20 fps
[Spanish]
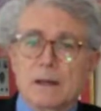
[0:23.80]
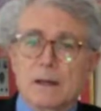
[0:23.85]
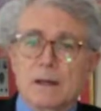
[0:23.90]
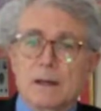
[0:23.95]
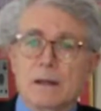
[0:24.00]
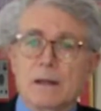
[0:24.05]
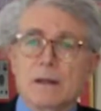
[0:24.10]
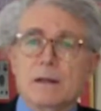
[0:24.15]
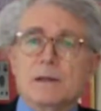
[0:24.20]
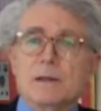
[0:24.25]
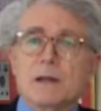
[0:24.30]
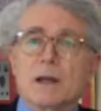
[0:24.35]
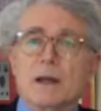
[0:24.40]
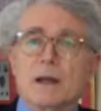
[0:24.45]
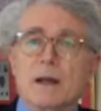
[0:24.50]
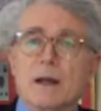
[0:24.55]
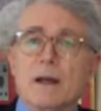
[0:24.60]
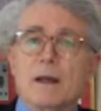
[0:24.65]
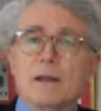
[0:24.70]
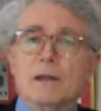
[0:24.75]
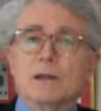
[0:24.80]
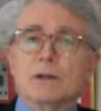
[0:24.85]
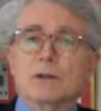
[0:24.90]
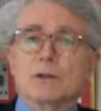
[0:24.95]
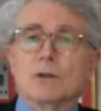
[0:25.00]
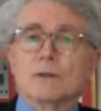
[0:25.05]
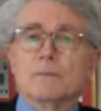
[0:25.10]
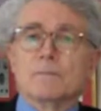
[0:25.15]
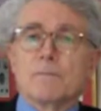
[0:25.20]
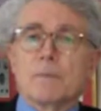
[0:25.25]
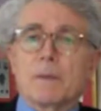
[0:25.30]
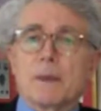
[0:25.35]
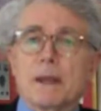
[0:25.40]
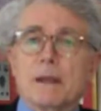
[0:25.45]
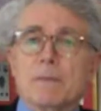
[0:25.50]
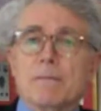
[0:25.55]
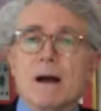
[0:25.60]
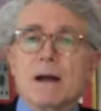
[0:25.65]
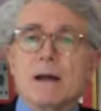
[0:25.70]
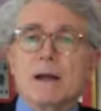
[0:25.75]
Y dice que Eddington
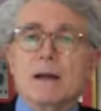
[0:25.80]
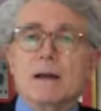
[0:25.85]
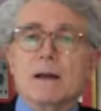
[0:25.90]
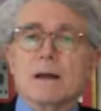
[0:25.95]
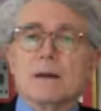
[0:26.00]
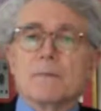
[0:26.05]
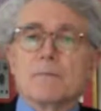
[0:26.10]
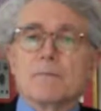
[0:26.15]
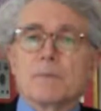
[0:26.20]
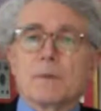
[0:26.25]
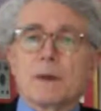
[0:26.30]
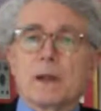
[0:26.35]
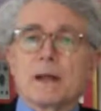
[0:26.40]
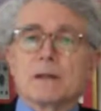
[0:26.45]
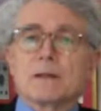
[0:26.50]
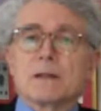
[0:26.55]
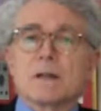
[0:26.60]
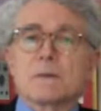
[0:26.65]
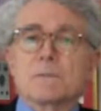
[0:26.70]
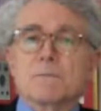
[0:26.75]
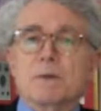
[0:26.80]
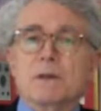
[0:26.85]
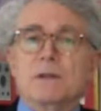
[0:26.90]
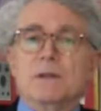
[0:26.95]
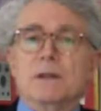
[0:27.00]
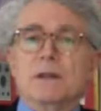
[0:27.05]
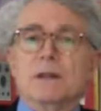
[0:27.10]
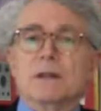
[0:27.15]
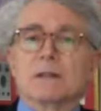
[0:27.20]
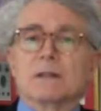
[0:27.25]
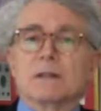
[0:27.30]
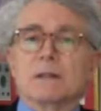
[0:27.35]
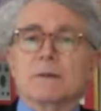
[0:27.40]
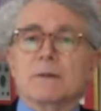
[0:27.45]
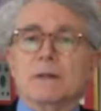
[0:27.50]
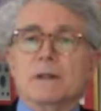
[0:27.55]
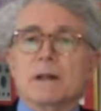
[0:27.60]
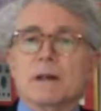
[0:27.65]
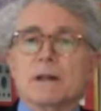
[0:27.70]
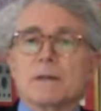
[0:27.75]
imagina que esa especie de
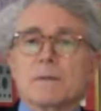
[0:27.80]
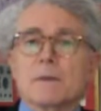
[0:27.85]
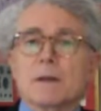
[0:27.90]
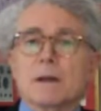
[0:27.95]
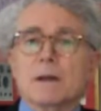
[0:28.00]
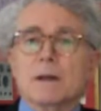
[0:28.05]
inestabilidad